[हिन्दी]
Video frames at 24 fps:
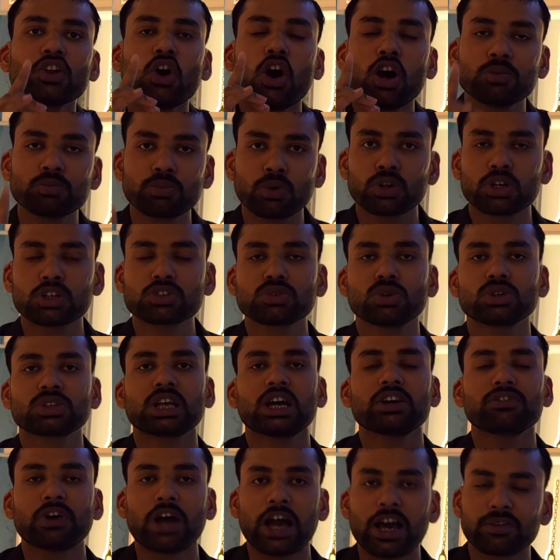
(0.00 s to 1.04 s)
नॉन पोरस होता है
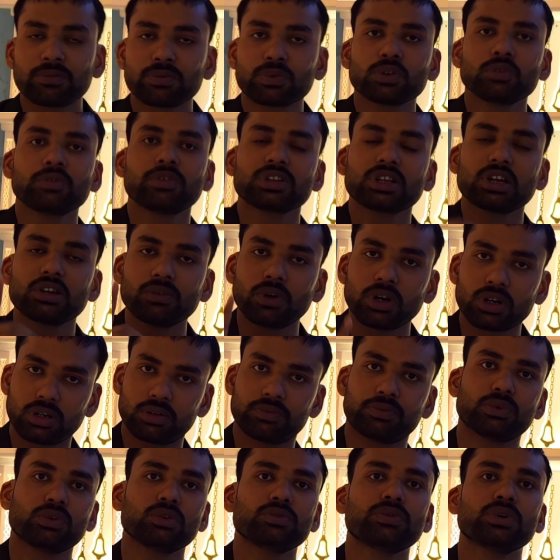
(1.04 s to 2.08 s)
फायर प्रूफ होता है वाटर
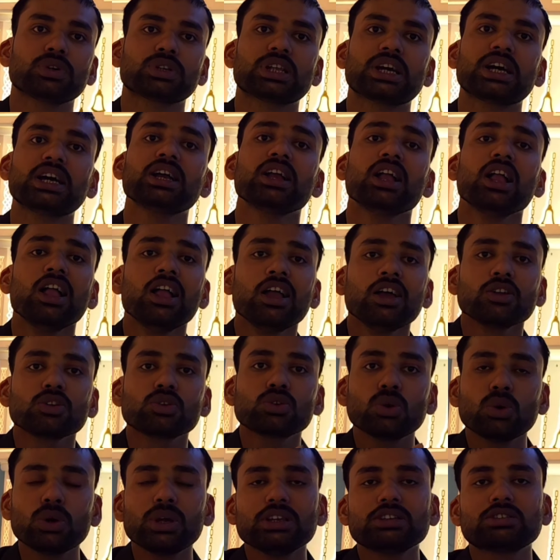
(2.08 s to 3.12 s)
प्रूफ होता है
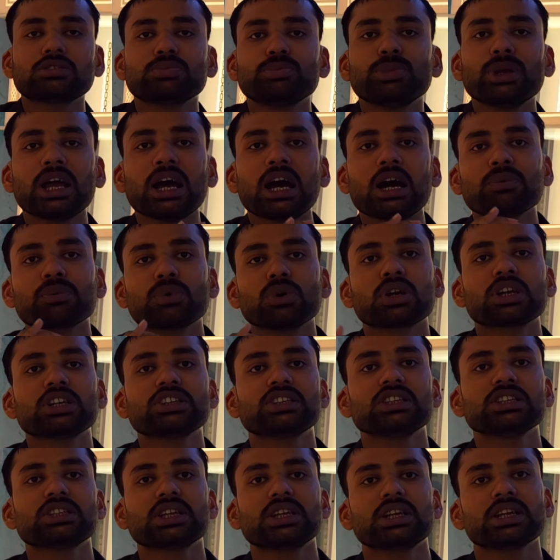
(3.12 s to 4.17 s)
तो इसमें आपको
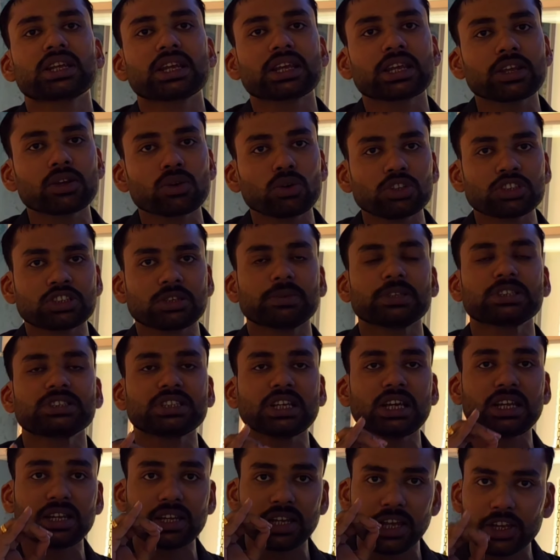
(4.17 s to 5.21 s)
किसी तरीके की कोई समस्या
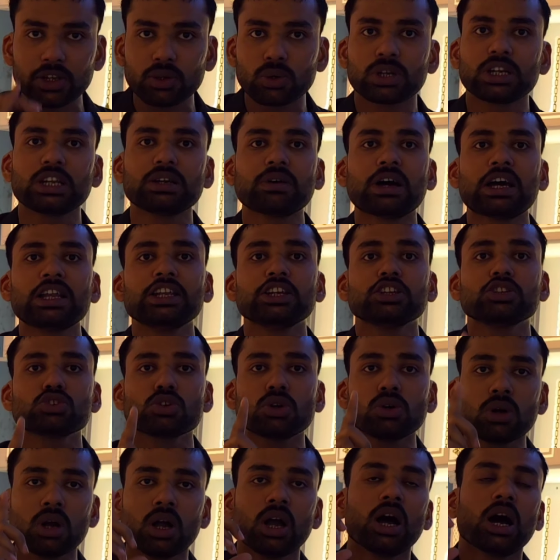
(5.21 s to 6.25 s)
नहीं होने वाली है जो
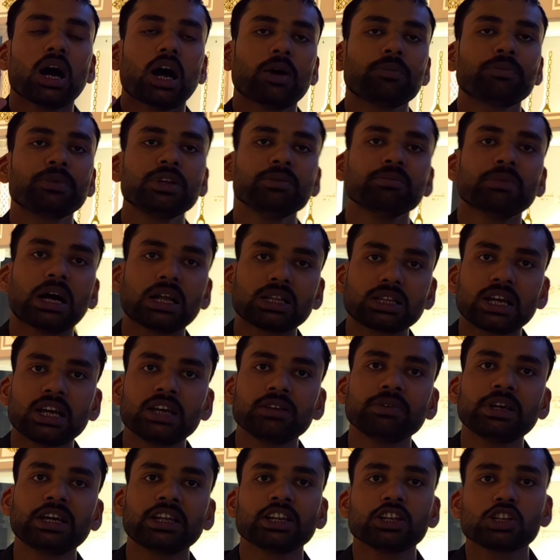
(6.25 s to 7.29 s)
अपनी माताएं
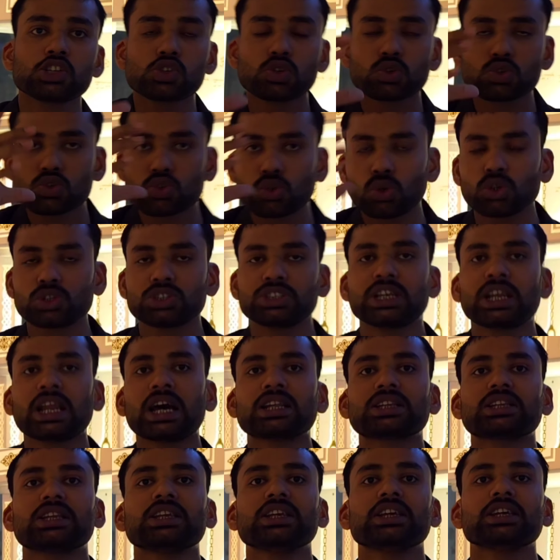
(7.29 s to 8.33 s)
बहनें जो जोत
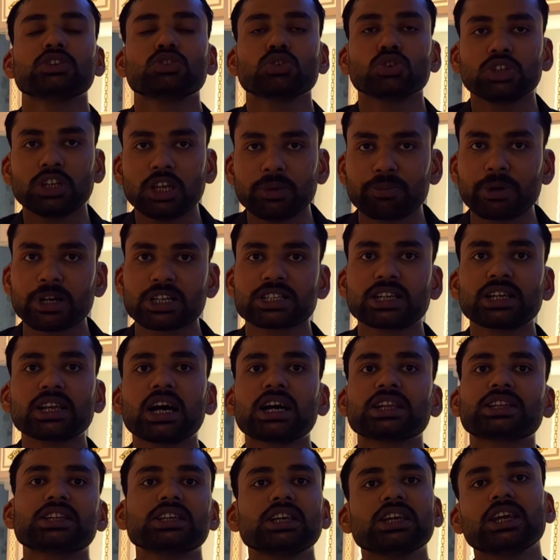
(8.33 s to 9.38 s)
जलाती हैं जो दीपक
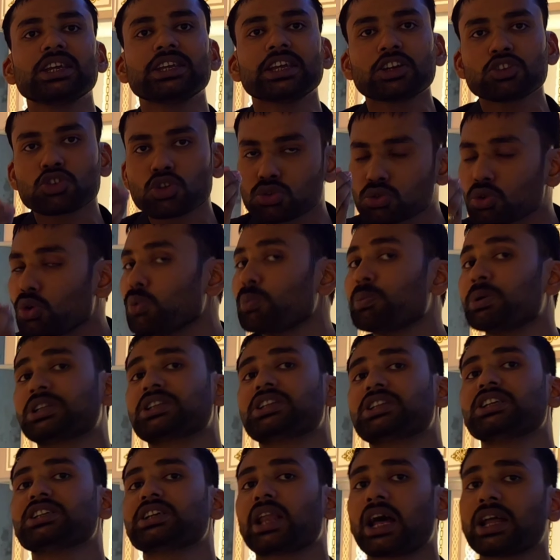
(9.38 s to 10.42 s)
जलाती हैं या जो
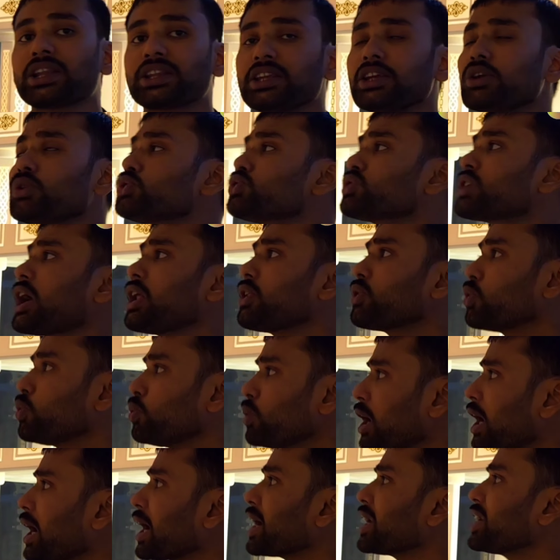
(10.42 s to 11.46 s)
धोबत्ती जलाती है उसका
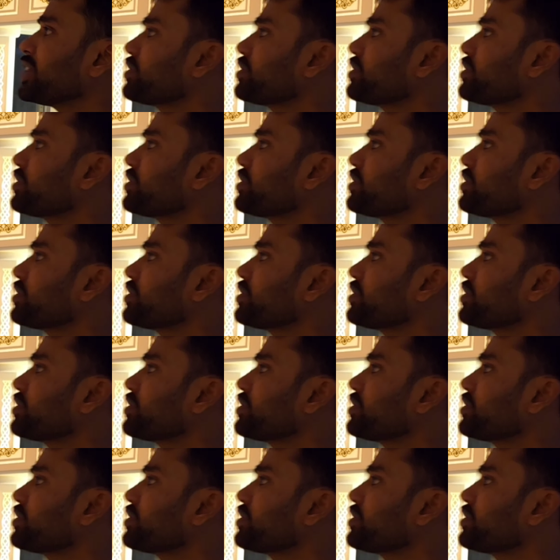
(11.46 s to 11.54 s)
धुआं अगर